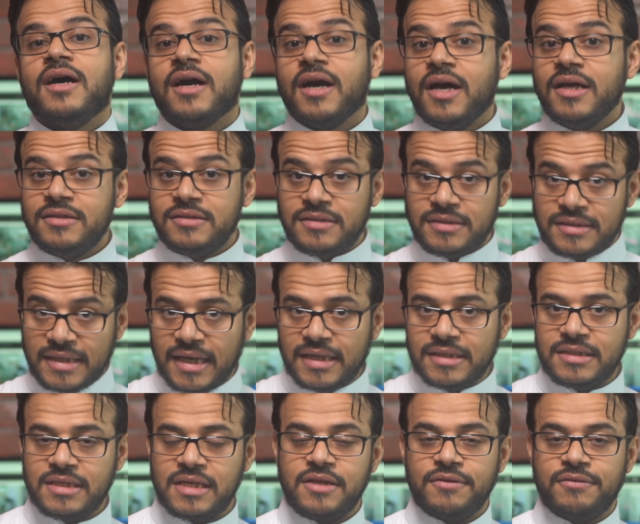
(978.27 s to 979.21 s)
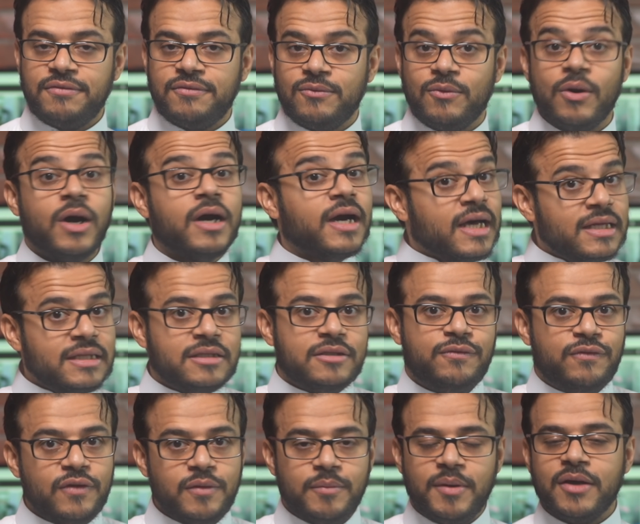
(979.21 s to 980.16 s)
قد تختلف وقد
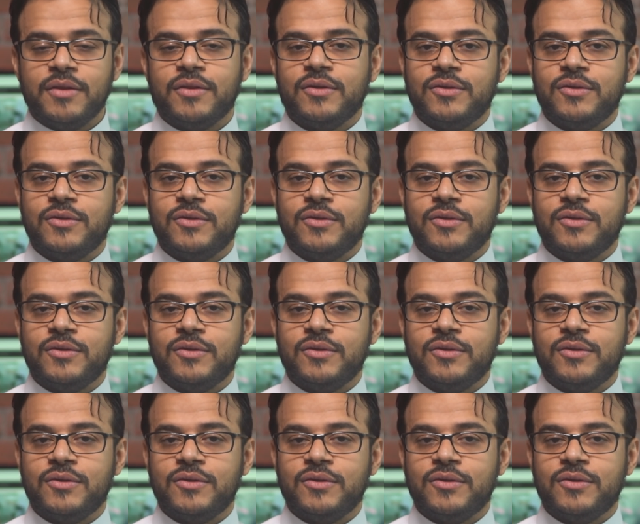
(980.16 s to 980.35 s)
في بعض